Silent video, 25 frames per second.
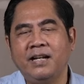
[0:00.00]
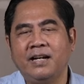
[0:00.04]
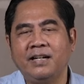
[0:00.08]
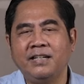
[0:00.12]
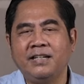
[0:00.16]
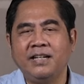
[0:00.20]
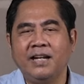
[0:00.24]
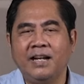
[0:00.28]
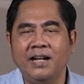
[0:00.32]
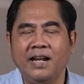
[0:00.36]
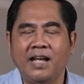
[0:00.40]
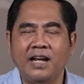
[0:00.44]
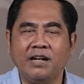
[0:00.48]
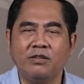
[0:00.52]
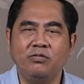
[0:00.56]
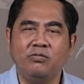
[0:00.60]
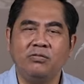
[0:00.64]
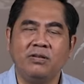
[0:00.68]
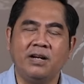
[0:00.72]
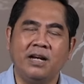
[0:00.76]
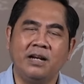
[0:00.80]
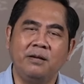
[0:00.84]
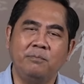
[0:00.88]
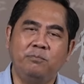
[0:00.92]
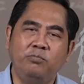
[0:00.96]
yang dia
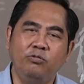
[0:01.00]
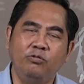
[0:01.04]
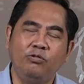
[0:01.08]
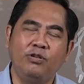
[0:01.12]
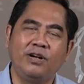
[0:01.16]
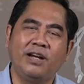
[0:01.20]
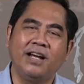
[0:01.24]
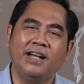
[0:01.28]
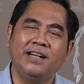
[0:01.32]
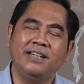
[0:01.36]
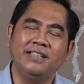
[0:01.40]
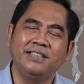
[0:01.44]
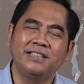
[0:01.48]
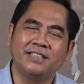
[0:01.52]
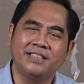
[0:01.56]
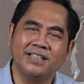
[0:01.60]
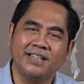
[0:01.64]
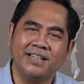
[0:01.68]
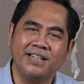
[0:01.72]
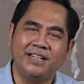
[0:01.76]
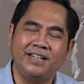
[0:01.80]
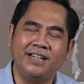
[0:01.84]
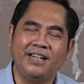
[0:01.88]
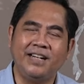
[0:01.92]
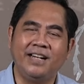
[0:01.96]
lakukan bukan
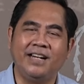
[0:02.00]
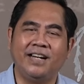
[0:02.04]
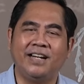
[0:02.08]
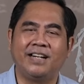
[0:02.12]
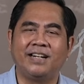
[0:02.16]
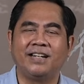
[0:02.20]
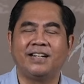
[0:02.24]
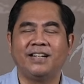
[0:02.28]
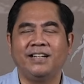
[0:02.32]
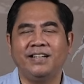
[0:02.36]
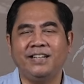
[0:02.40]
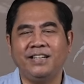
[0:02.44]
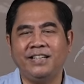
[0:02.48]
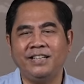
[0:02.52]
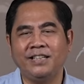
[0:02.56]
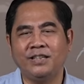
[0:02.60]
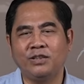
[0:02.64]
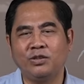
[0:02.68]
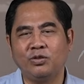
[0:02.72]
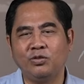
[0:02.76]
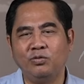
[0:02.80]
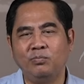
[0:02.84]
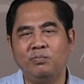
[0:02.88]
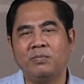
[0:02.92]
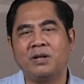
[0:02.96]
sekedar
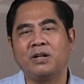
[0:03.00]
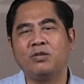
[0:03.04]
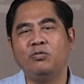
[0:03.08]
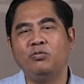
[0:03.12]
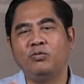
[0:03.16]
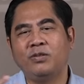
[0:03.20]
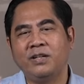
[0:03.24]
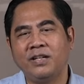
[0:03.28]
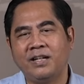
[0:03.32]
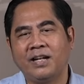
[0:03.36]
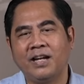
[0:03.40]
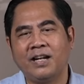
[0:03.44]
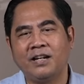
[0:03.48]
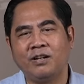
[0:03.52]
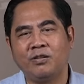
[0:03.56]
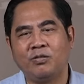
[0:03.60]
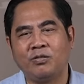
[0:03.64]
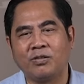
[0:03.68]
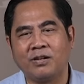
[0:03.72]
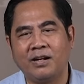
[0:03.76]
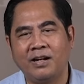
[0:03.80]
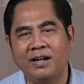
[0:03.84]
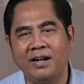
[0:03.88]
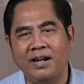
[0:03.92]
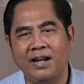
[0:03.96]
itu merugikan
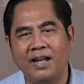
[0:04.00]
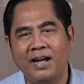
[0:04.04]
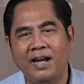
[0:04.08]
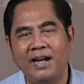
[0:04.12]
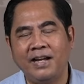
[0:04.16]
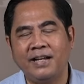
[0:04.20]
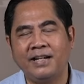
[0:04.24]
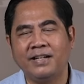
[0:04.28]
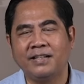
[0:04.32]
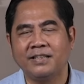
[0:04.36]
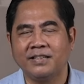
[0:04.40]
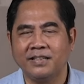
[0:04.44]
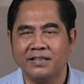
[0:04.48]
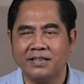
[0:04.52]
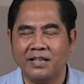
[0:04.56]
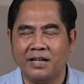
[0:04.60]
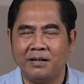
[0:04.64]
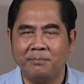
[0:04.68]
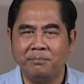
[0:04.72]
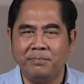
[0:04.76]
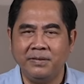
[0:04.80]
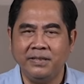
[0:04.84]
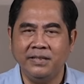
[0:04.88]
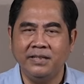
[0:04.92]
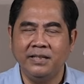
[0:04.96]
orang lain,
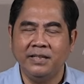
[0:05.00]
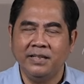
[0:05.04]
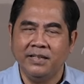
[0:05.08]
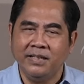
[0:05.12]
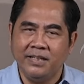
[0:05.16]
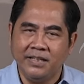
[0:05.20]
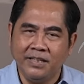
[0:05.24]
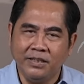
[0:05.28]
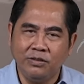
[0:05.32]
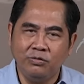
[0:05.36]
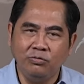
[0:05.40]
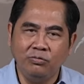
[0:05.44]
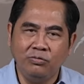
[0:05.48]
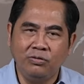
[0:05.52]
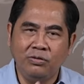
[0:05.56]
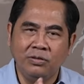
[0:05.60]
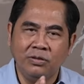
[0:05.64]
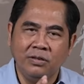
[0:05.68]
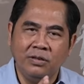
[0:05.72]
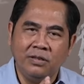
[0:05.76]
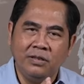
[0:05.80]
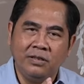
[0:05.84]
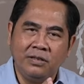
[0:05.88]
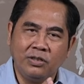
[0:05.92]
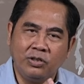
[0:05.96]
tetapi itu
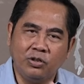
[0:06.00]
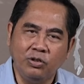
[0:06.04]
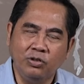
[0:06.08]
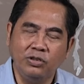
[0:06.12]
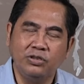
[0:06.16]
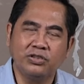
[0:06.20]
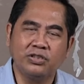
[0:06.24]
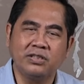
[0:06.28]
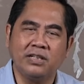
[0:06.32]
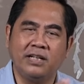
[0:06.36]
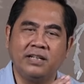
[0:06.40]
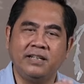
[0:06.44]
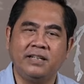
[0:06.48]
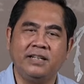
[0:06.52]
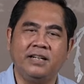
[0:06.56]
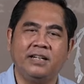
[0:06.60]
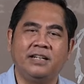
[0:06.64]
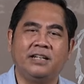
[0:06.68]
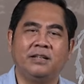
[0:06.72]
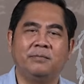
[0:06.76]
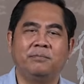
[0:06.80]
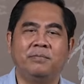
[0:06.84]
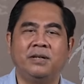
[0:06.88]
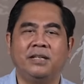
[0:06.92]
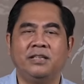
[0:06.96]
dosa di
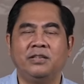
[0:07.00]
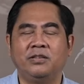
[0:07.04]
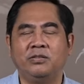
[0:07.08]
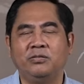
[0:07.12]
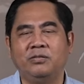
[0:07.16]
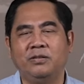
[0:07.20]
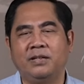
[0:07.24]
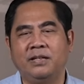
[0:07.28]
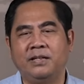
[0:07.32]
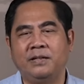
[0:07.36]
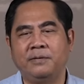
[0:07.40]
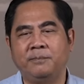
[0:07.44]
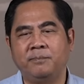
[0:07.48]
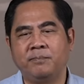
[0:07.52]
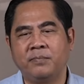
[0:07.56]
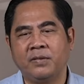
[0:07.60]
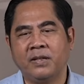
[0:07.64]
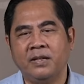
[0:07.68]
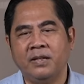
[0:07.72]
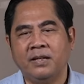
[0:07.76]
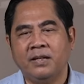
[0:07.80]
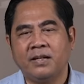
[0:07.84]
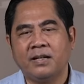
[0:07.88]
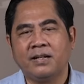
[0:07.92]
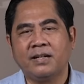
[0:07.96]
hadapan Tuhan.
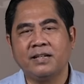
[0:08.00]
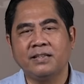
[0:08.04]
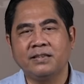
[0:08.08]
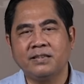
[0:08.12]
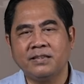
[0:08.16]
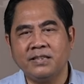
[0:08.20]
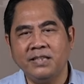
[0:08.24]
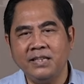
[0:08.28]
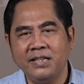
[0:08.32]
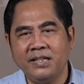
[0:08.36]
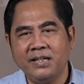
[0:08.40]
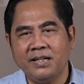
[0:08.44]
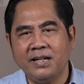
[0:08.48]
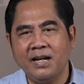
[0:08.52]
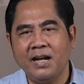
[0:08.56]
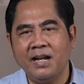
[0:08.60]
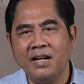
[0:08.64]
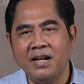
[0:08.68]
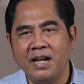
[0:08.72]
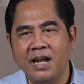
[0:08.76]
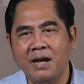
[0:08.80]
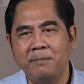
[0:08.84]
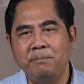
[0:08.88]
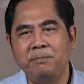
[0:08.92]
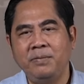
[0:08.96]
Ketika
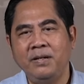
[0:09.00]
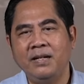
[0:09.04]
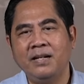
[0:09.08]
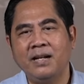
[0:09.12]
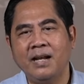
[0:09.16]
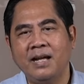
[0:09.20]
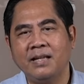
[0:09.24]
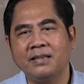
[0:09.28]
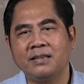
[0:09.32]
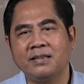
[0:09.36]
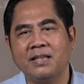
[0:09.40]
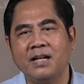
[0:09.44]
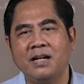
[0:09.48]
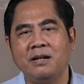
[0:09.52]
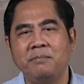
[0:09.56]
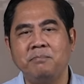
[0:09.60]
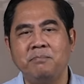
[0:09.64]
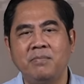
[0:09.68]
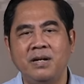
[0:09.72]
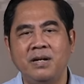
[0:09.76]
Nabi Nathan